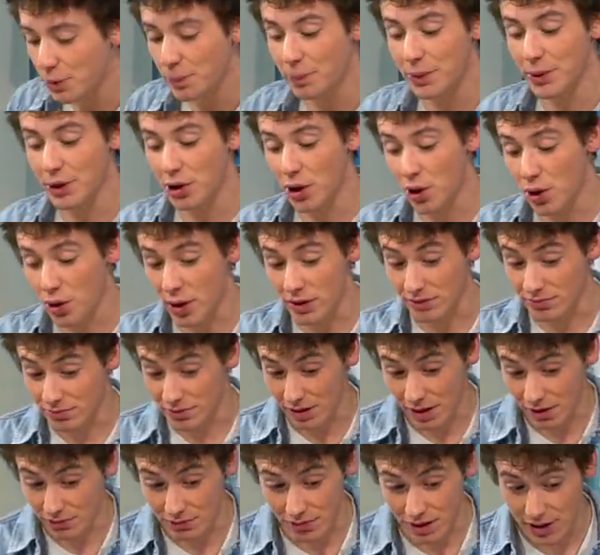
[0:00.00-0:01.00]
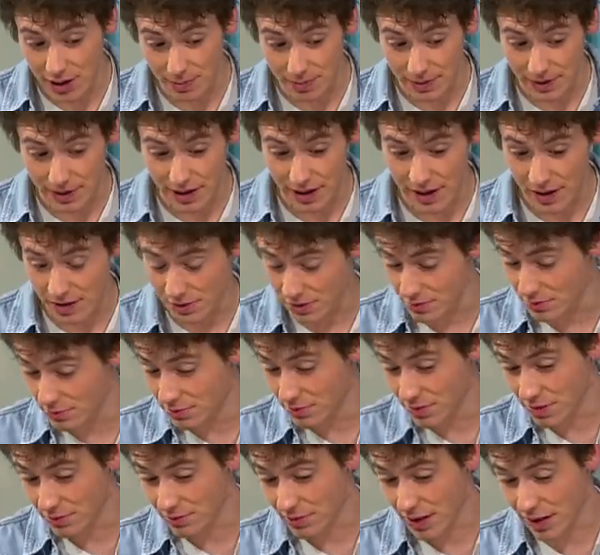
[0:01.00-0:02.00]
però tranquilli perché
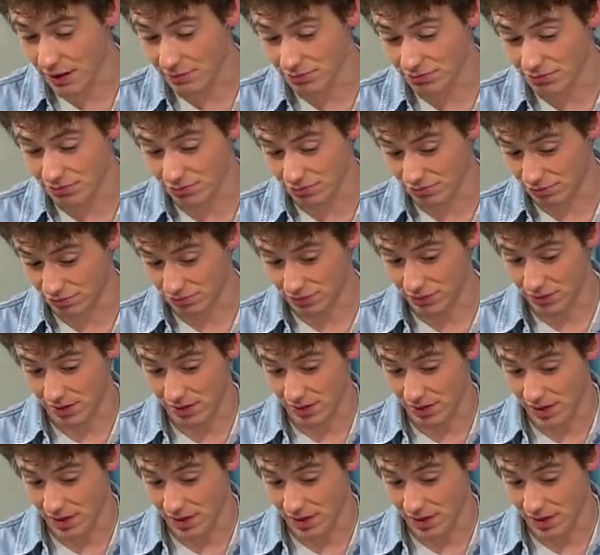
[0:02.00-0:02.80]
comunque non è mm,